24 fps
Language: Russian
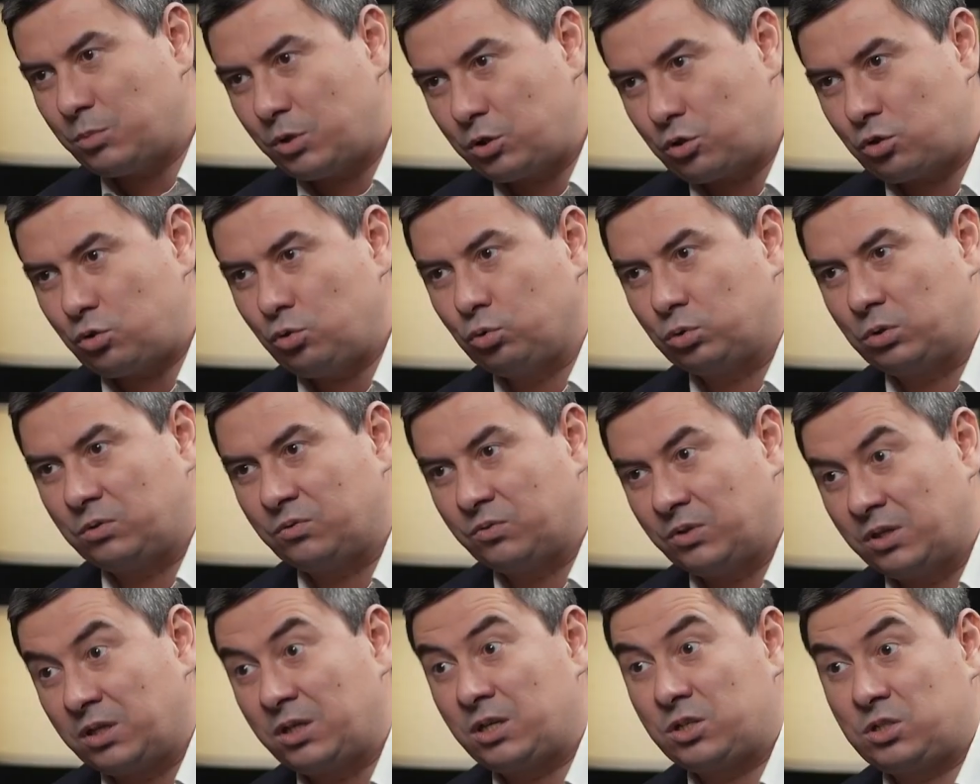
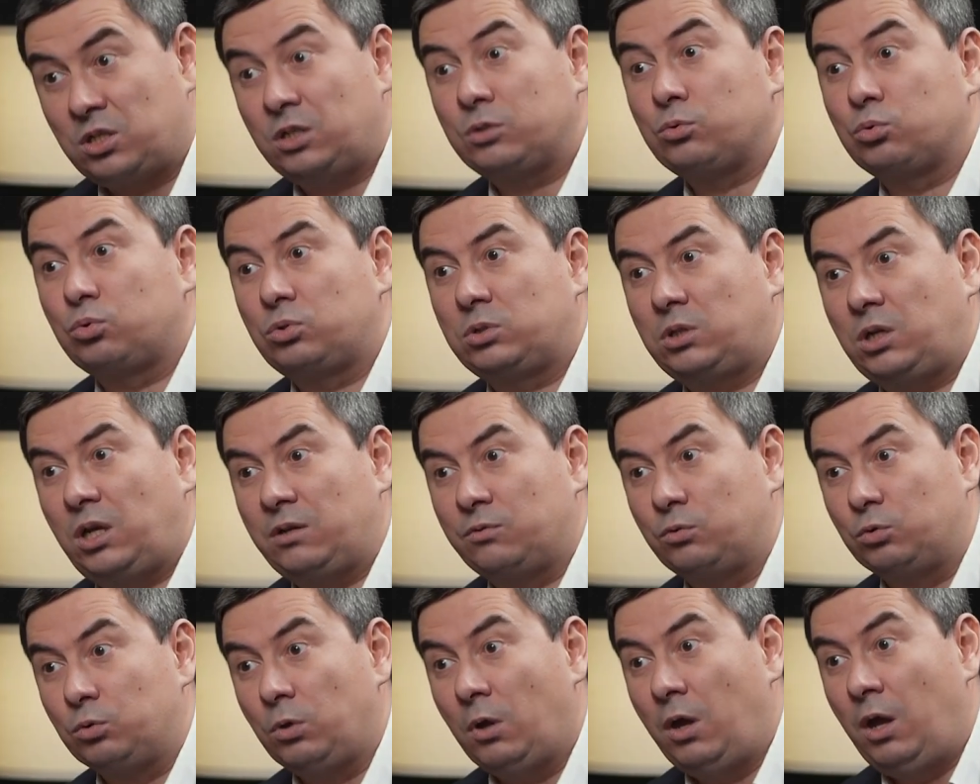маршрутов горожан
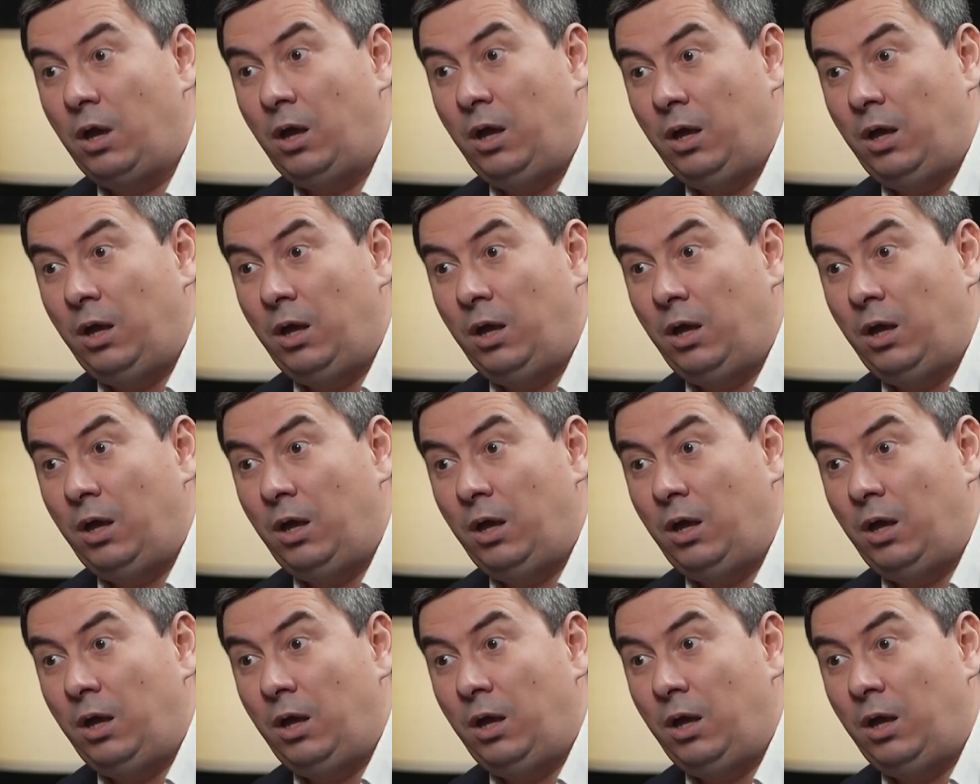устраивают.